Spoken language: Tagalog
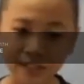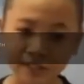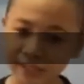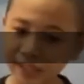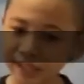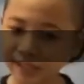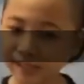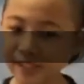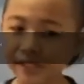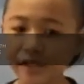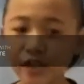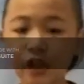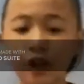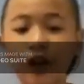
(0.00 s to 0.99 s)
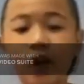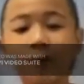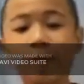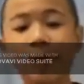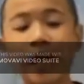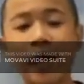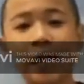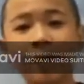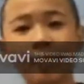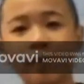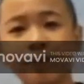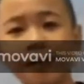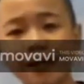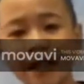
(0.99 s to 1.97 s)
Dahil dito, ma
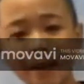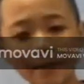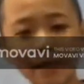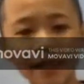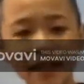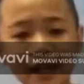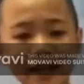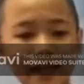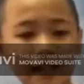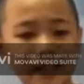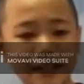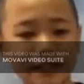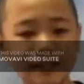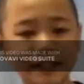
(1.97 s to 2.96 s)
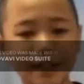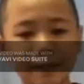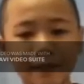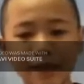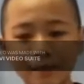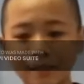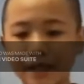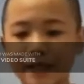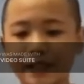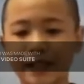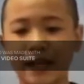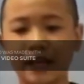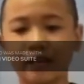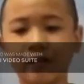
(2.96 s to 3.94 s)
maraming nakarating sa ibang
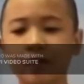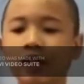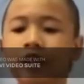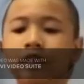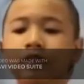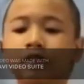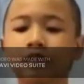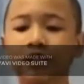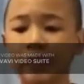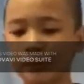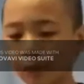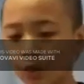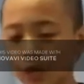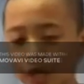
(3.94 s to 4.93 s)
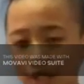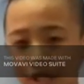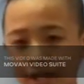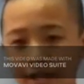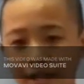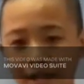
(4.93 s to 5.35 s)
bansa na mulat